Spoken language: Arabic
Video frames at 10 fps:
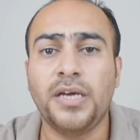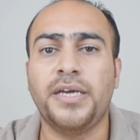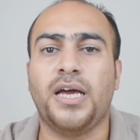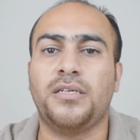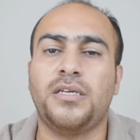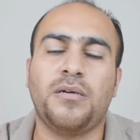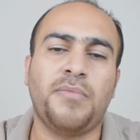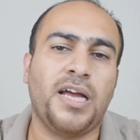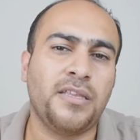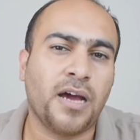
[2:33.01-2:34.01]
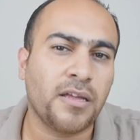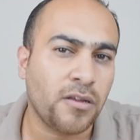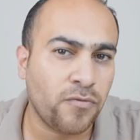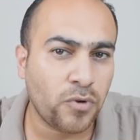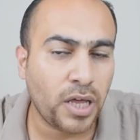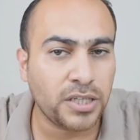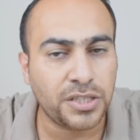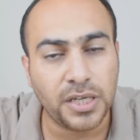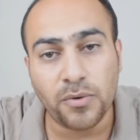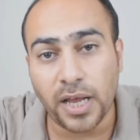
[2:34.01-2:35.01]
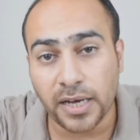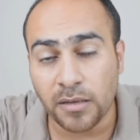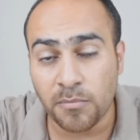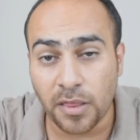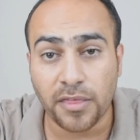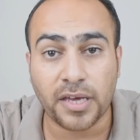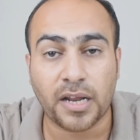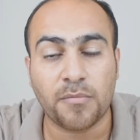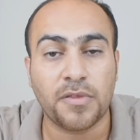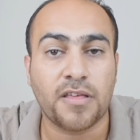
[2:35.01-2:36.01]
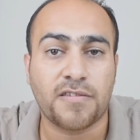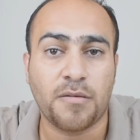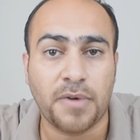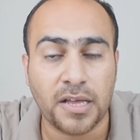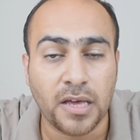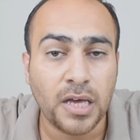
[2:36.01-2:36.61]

يعني مع دقه الفول اتش دي ولكن من ذكرت بالتسريبات